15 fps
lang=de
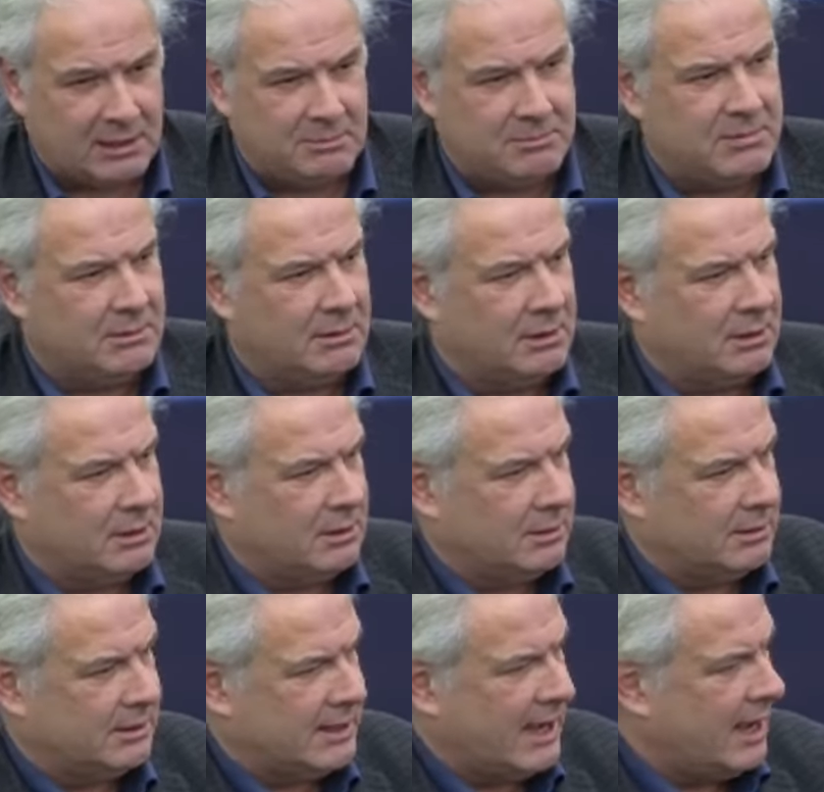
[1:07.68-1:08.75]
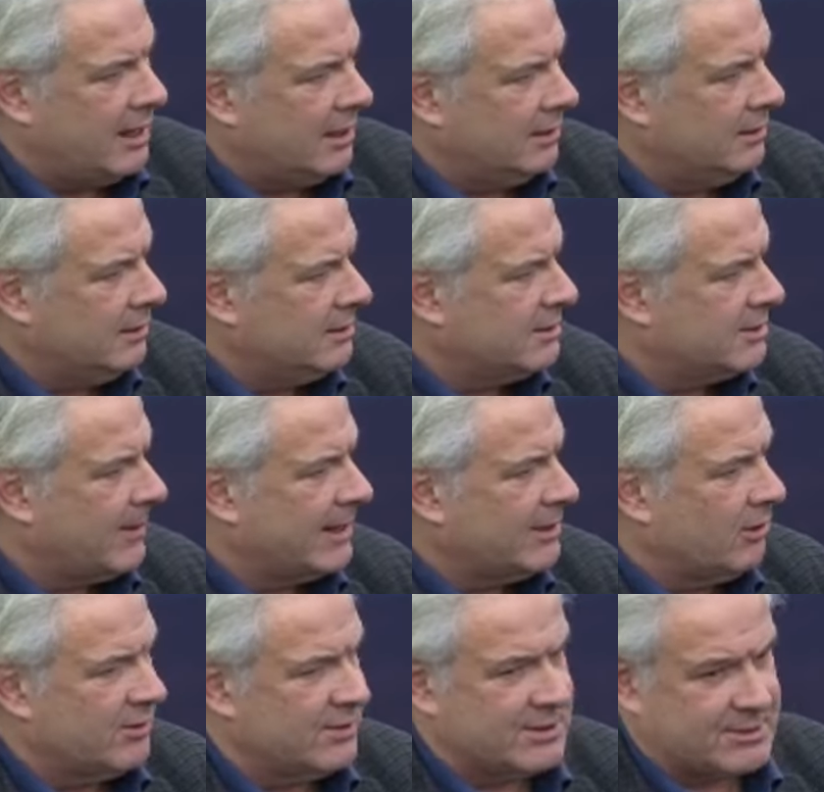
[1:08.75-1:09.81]
im äh, Jahre
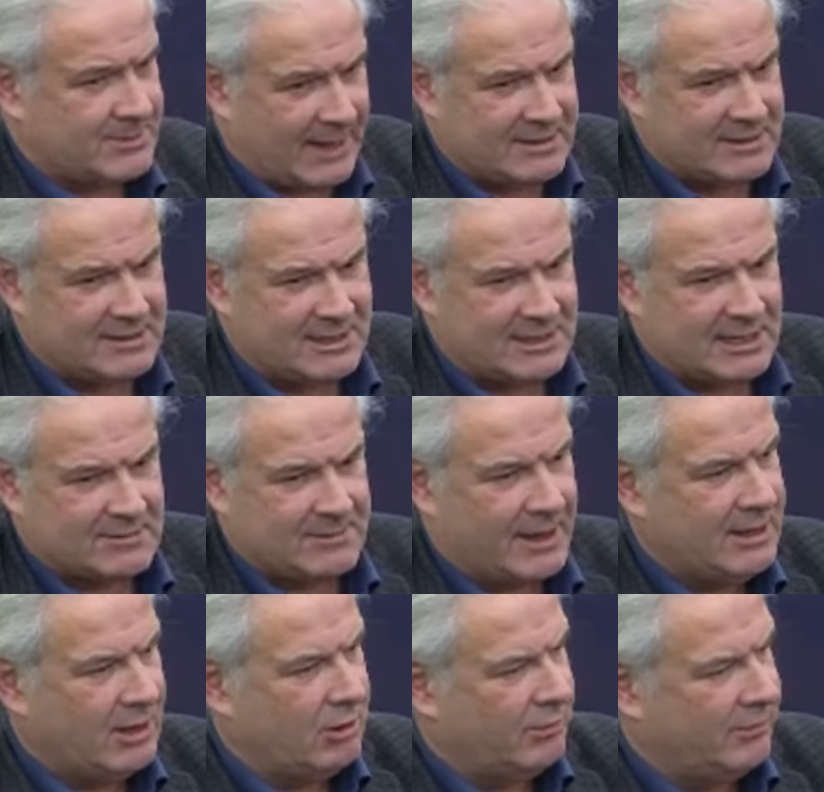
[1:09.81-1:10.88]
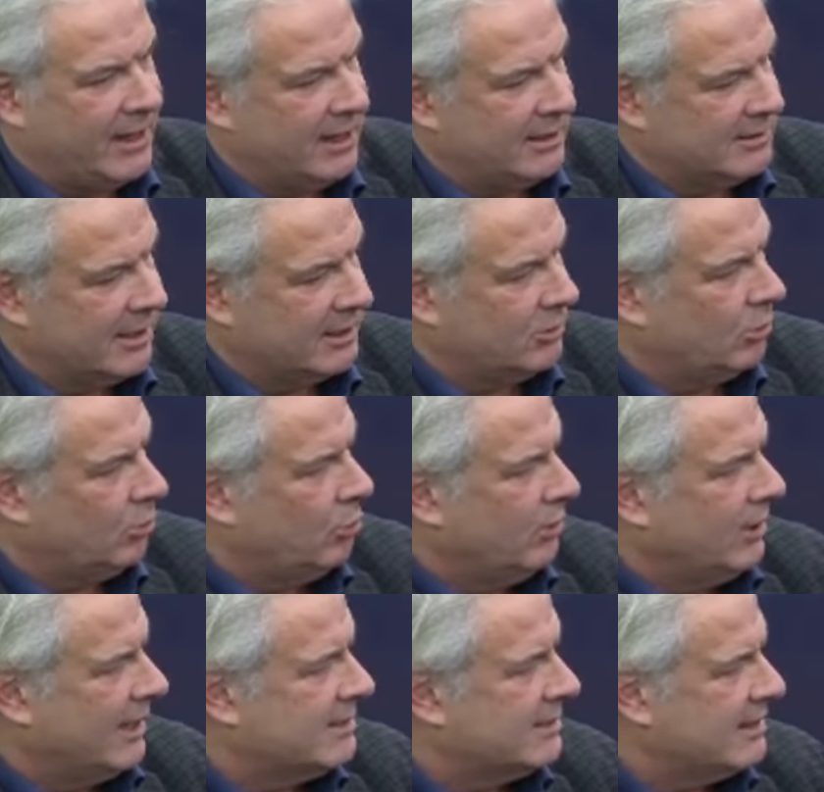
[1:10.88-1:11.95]
2020, das war ja auch während der
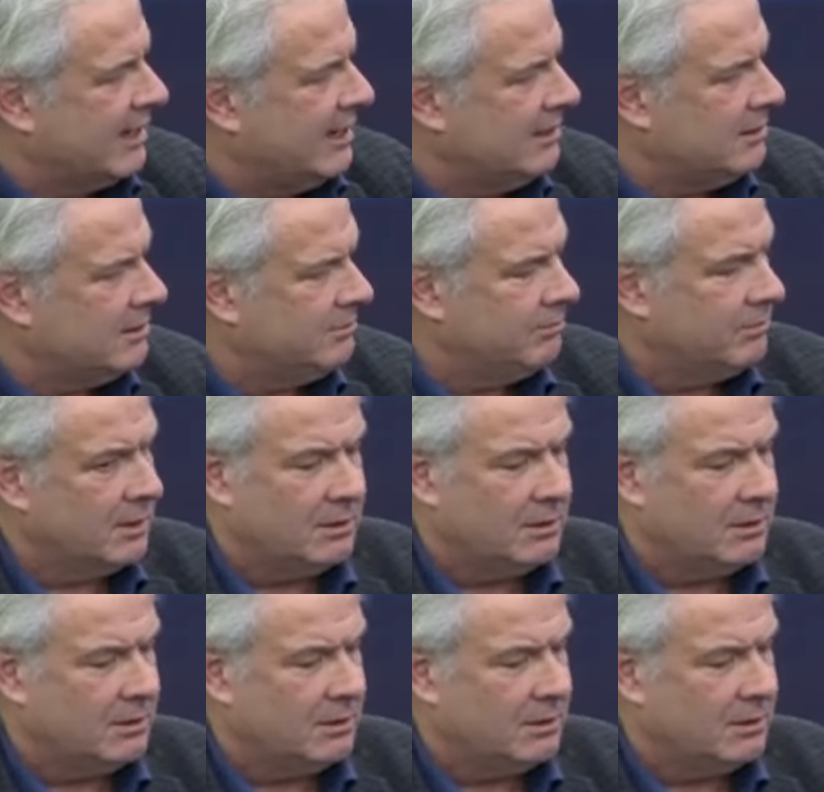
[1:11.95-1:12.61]
Corona-Zeit,